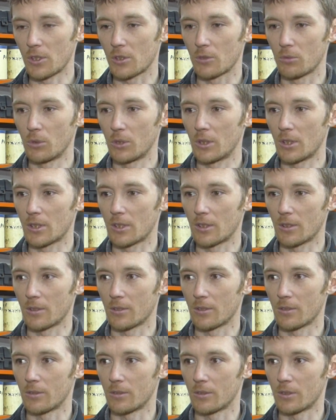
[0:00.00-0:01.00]

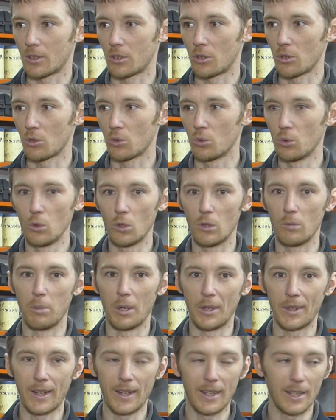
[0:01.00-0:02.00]
сводятся зачастую к
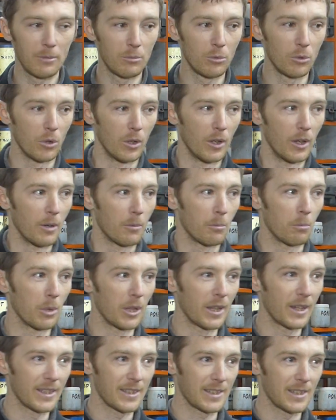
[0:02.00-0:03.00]
банальному
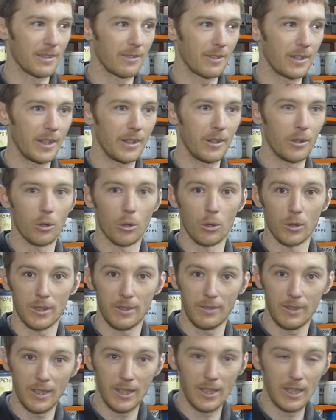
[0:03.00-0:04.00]
благословлению от
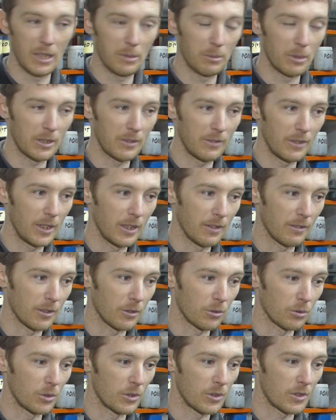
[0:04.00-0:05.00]
Евгения Матвеева.
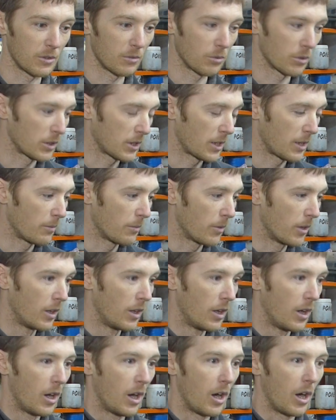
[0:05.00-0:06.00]
То есть вот там,
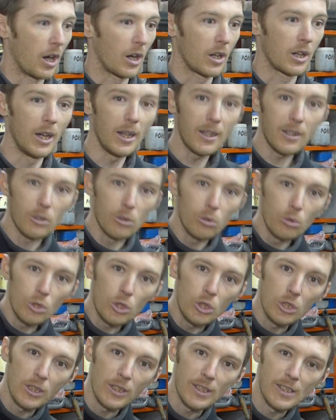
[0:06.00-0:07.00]
а как
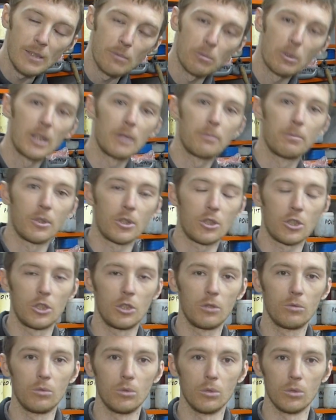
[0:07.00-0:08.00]
лучше разобрать
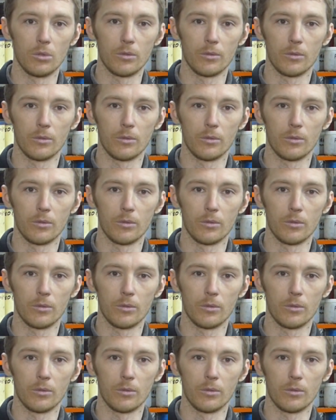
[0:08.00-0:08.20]
поршневую?